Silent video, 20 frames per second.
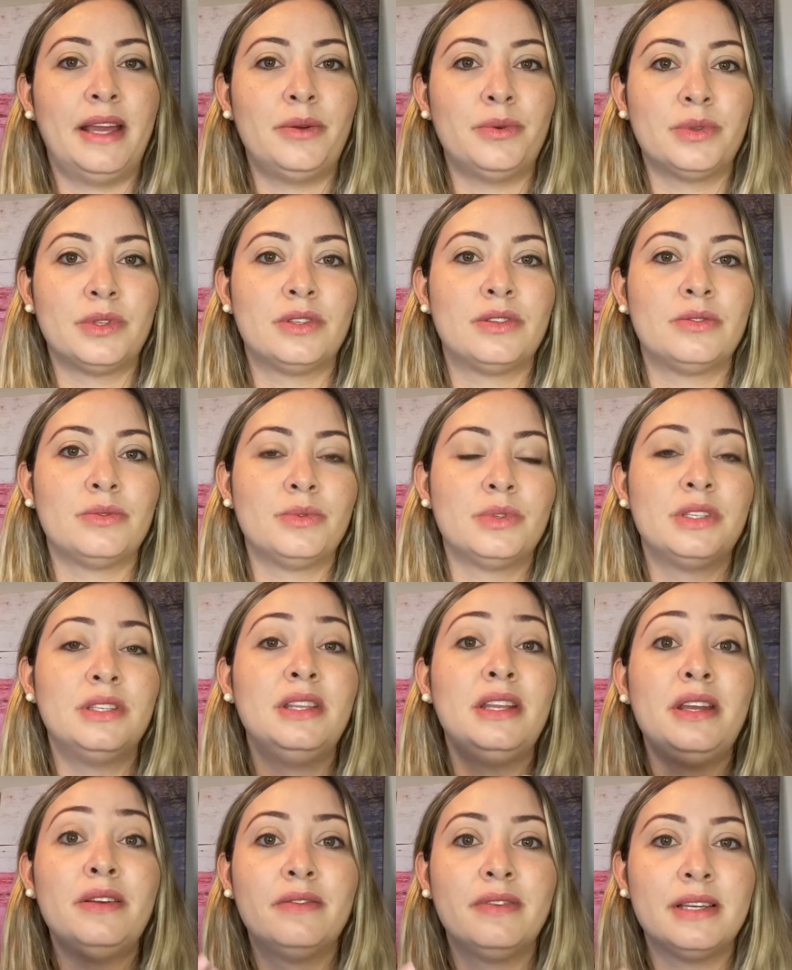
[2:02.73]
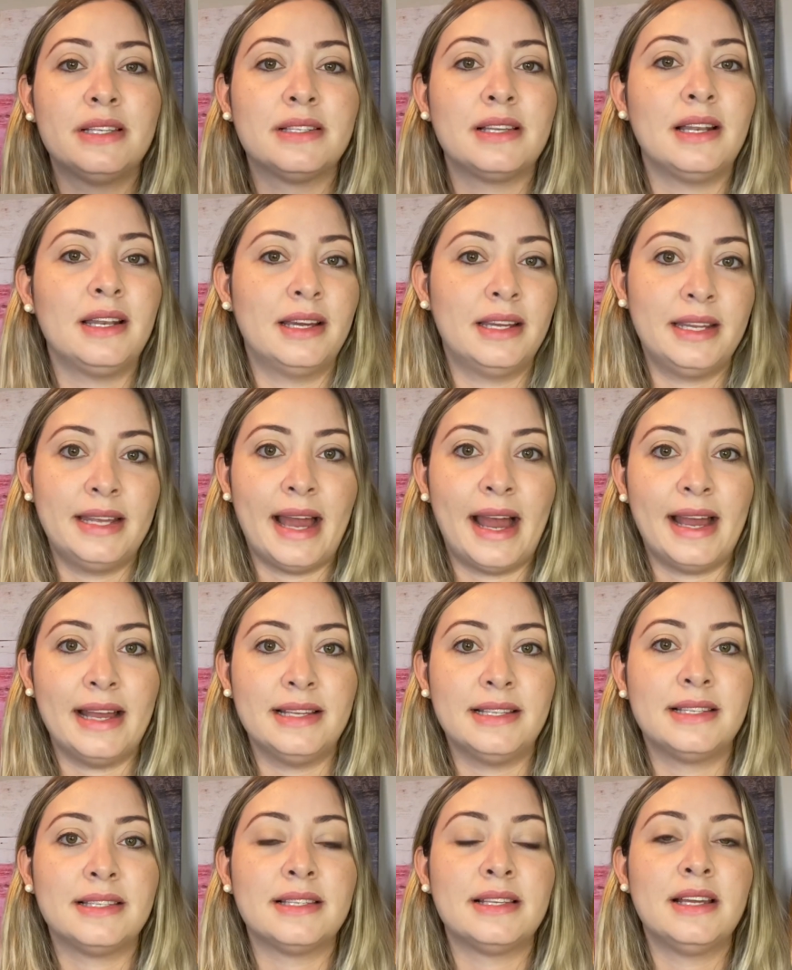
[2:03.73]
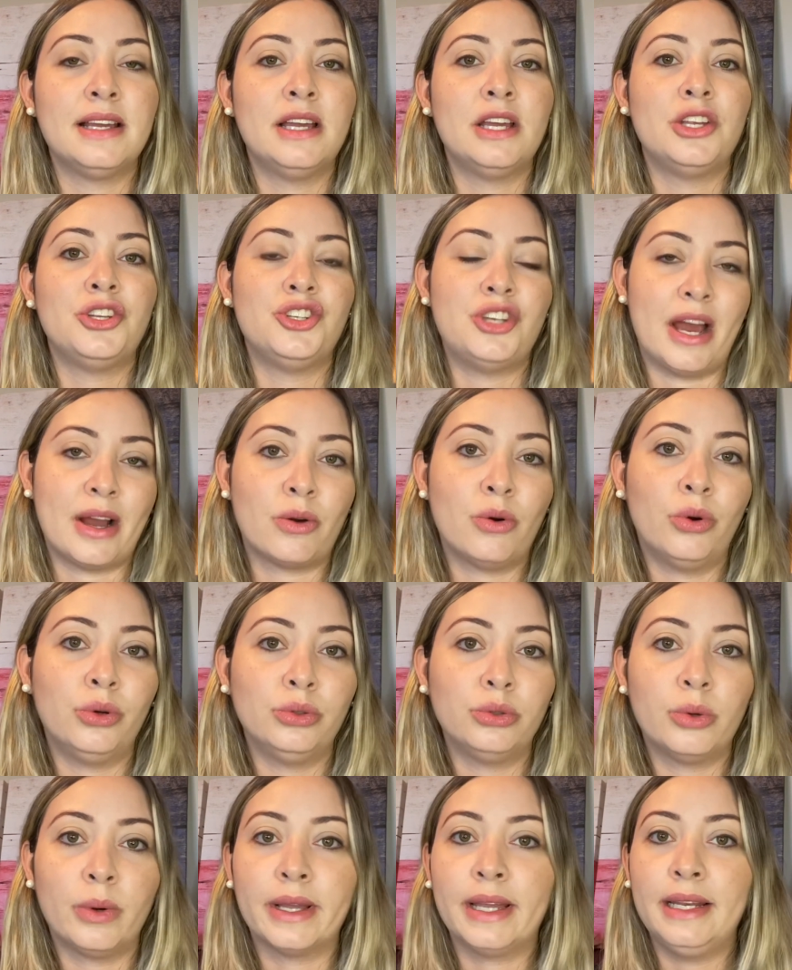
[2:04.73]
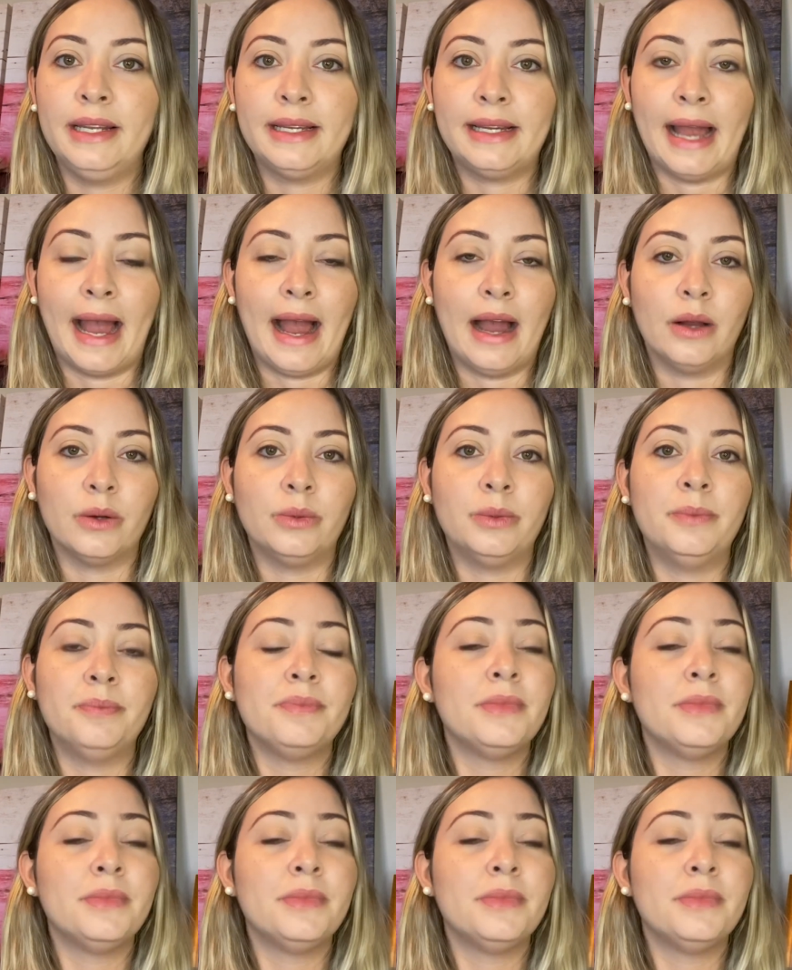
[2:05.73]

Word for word: os, os níveis salariais de acordo com aquele cargo.